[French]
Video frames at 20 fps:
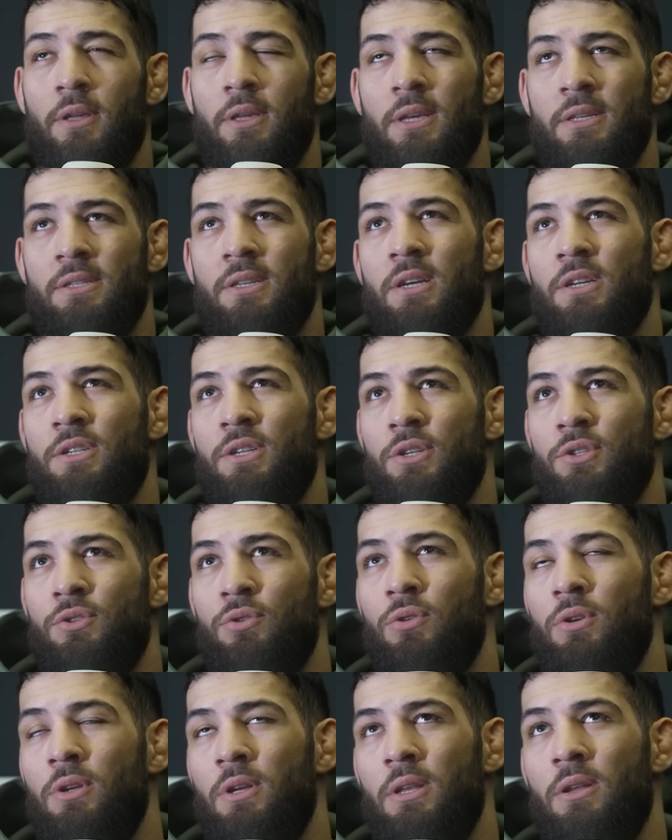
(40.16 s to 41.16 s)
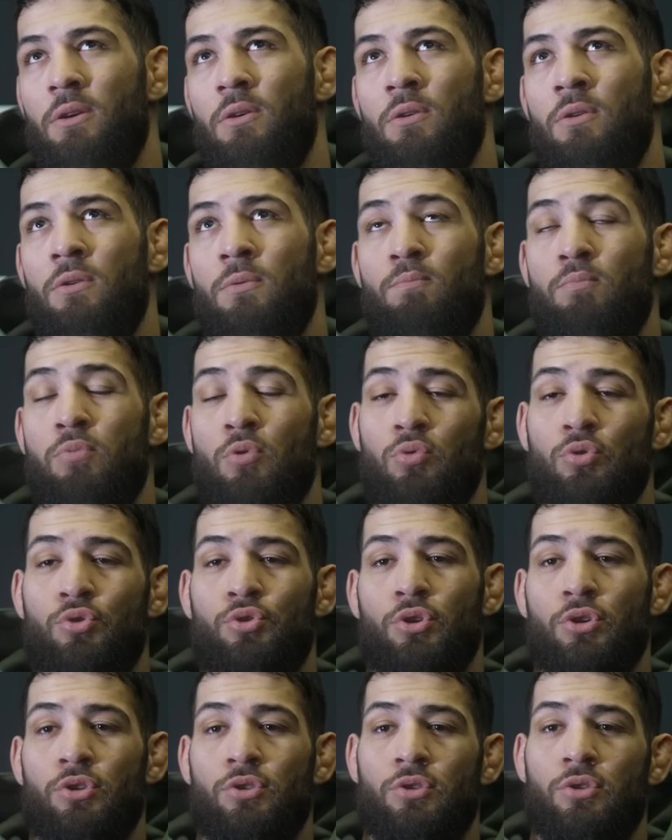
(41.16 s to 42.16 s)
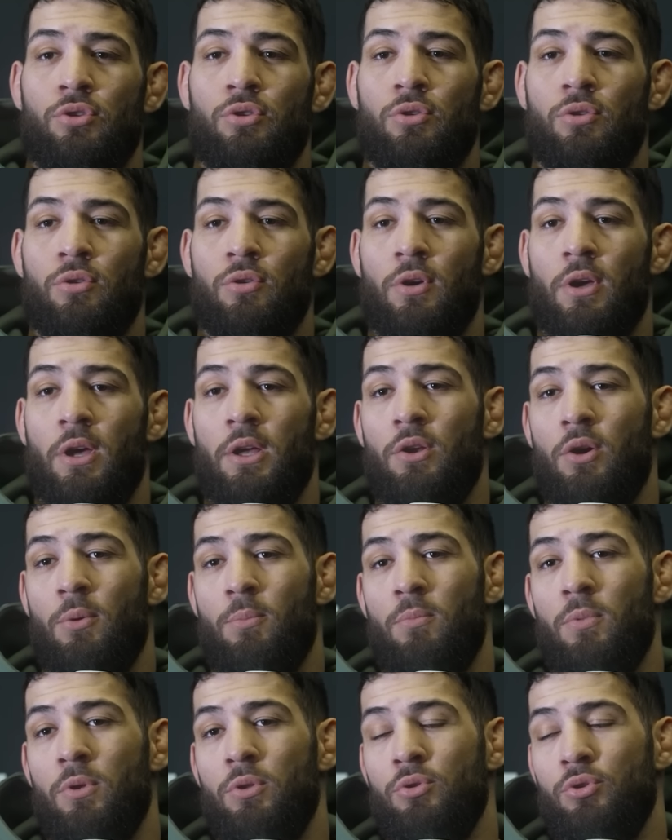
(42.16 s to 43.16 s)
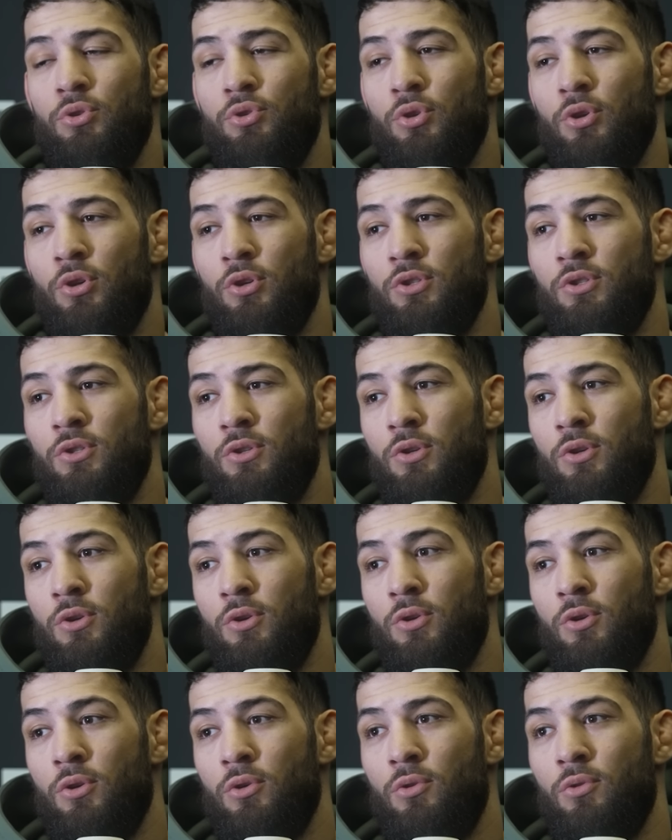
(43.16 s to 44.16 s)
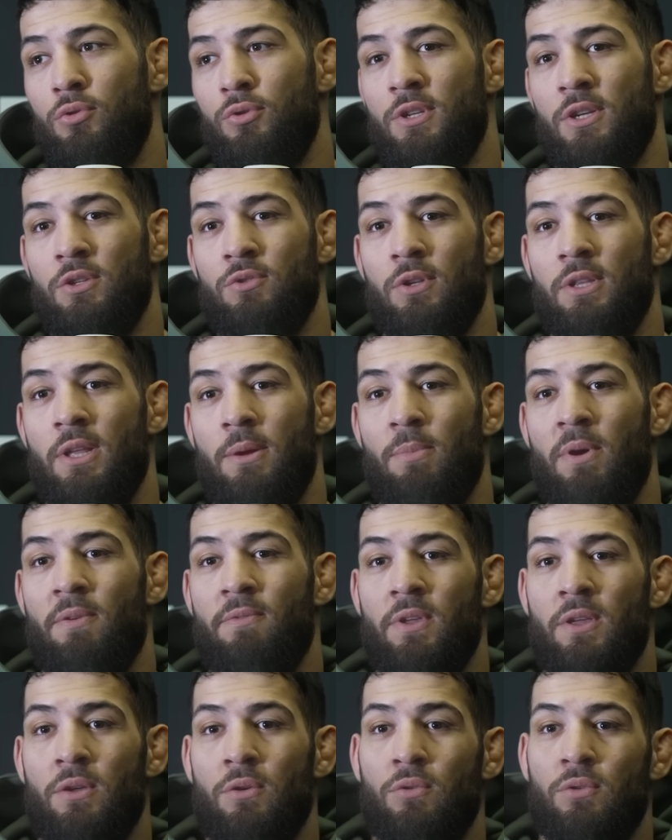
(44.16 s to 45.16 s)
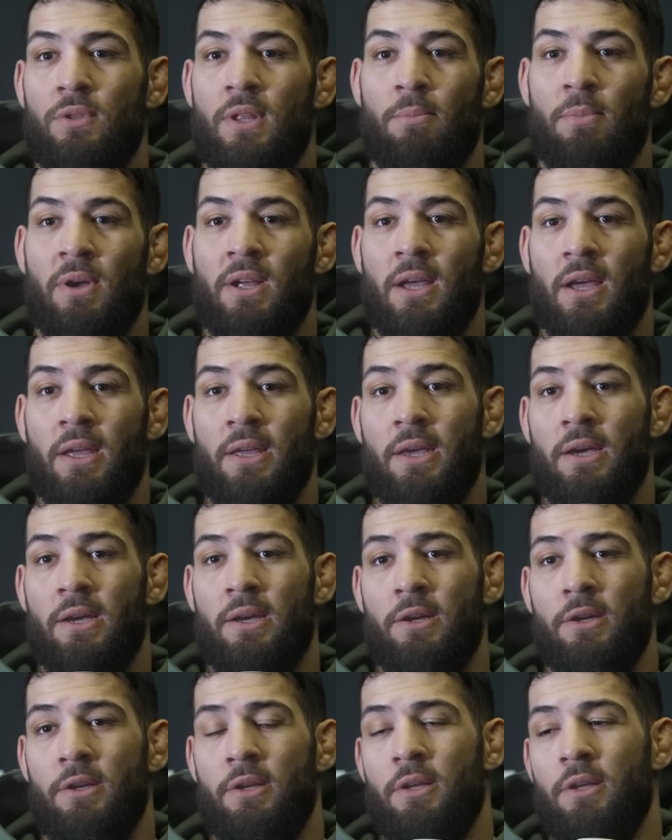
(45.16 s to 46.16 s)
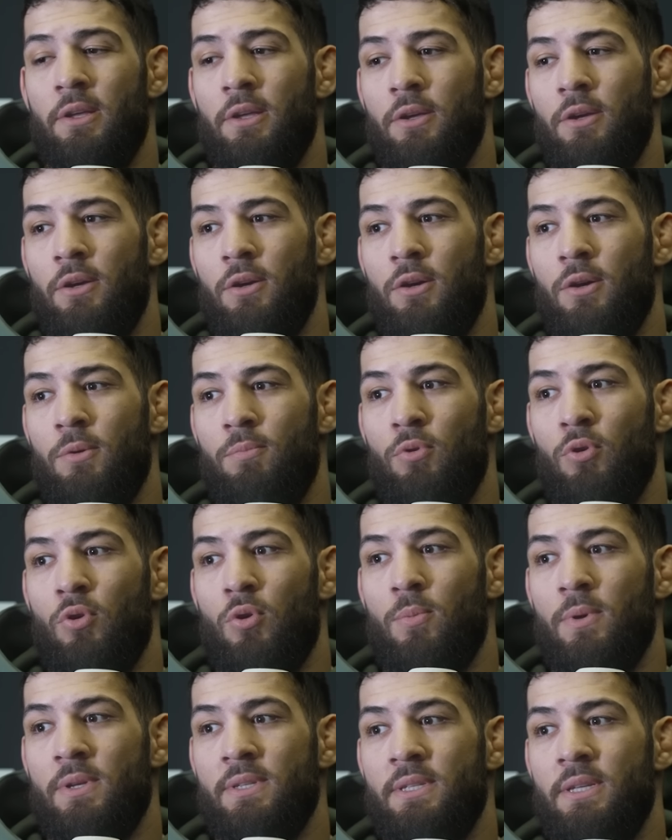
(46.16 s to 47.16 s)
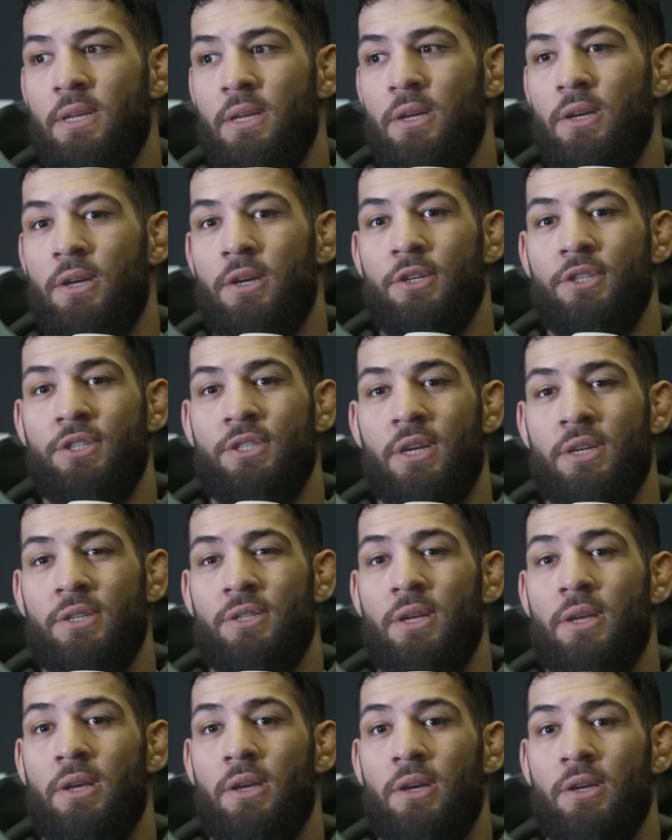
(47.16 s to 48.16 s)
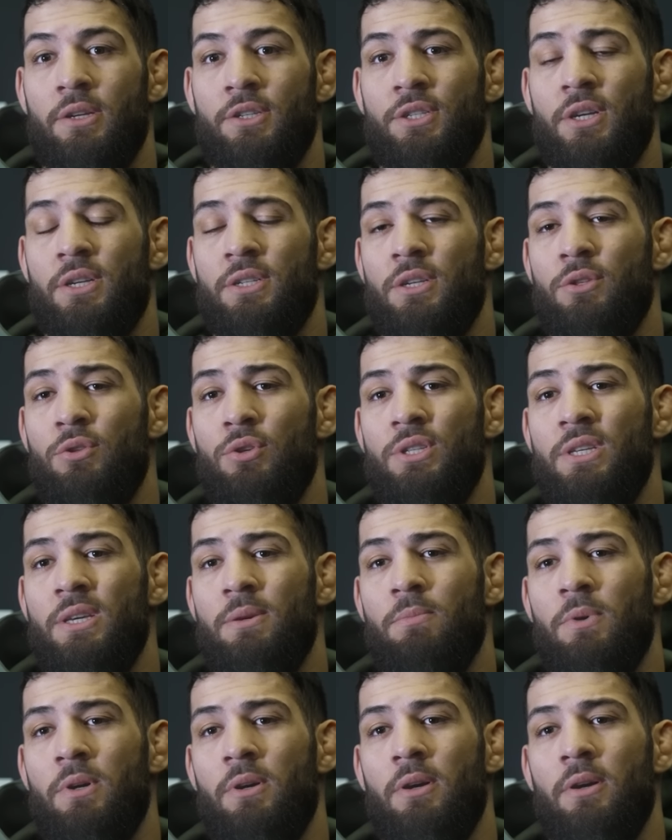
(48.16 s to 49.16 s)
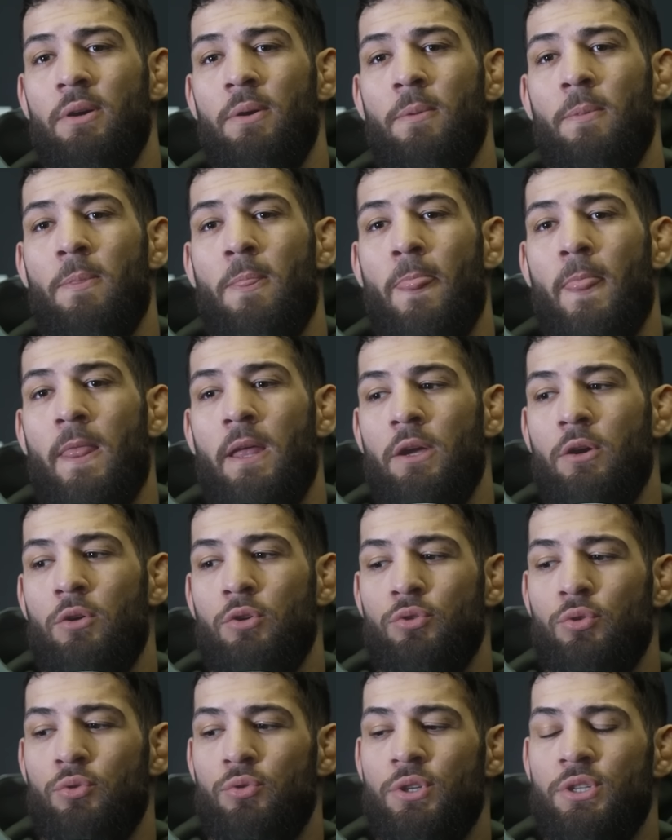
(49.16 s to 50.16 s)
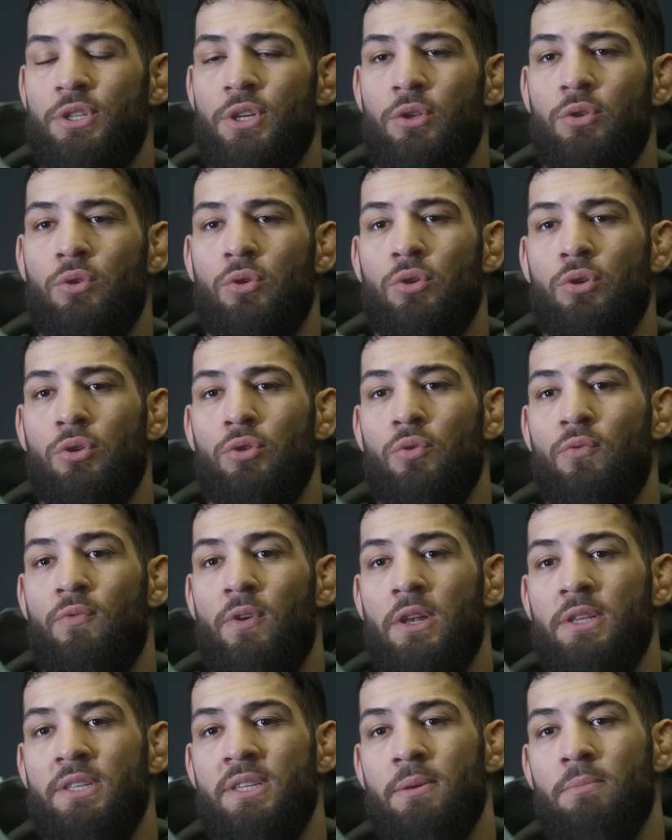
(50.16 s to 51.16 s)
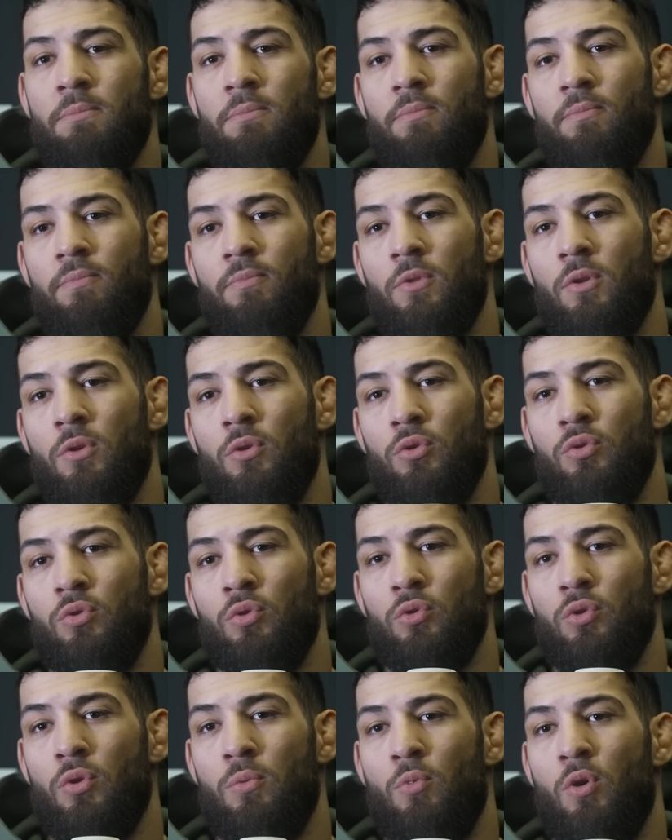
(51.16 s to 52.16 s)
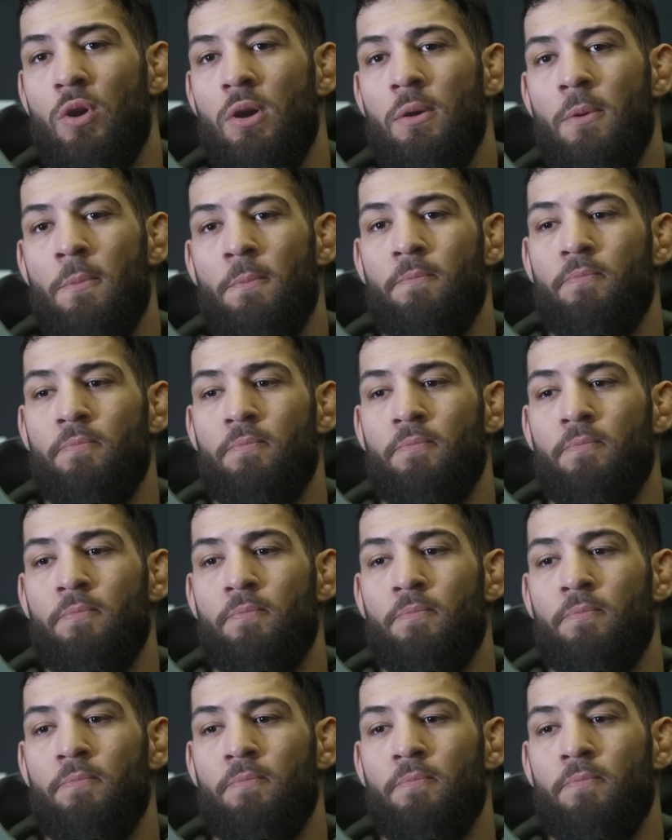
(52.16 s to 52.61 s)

Qu'est-ce qui a changé en un an Beaucoup de choses, énormément de choses, que ce soit dans ma vie ou dans ma carrière. pour commencer, j'ai changé, changer de team. Aujourd'hui, j'ai une nouvelle team autour de moi.